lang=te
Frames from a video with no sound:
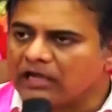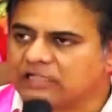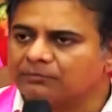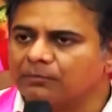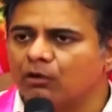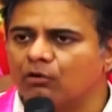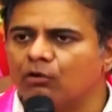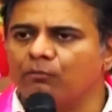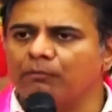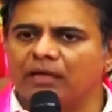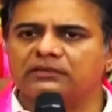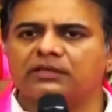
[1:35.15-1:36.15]

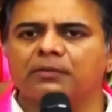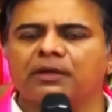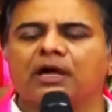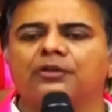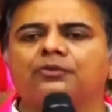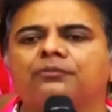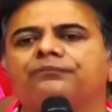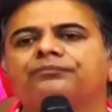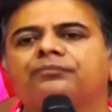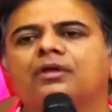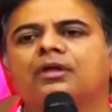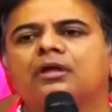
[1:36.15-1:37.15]
ఆత్మగౌరవం మాత్రమే కాదు
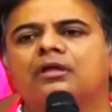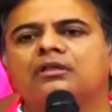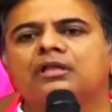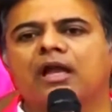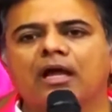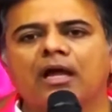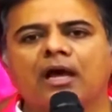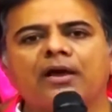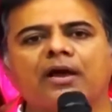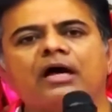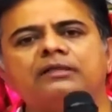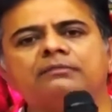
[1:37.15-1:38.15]
తెలంగాణ